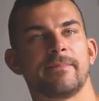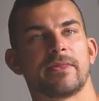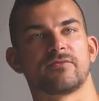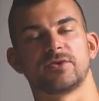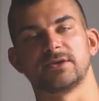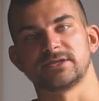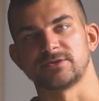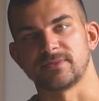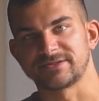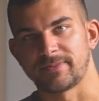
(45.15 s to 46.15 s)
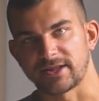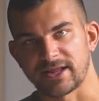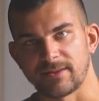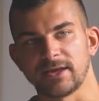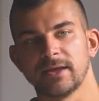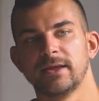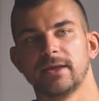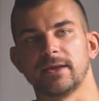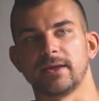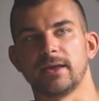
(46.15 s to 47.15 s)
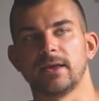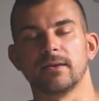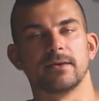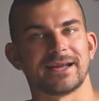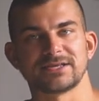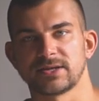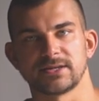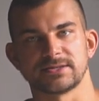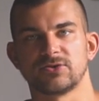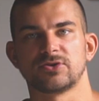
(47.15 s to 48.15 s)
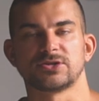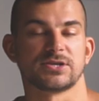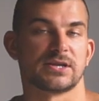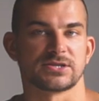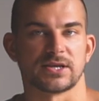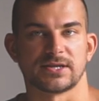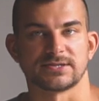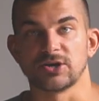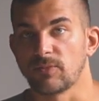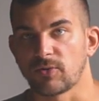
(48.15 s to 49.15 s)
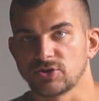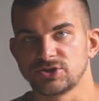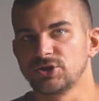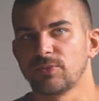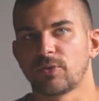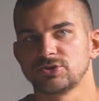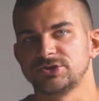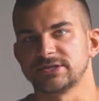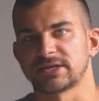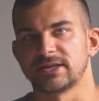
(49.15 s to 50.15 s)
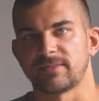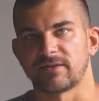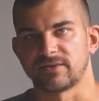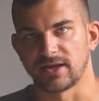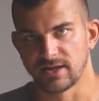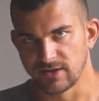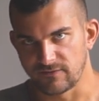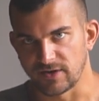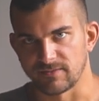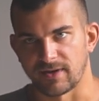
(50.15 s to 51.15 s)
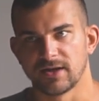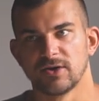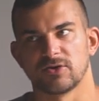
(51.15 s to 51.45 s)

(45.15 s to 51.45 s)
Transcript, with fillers: w której jesteśmy ekspertami i reszta nas nie dotyczy, reszta nas nie obchodzi, nie obchodzi nas tak naprawdę firma.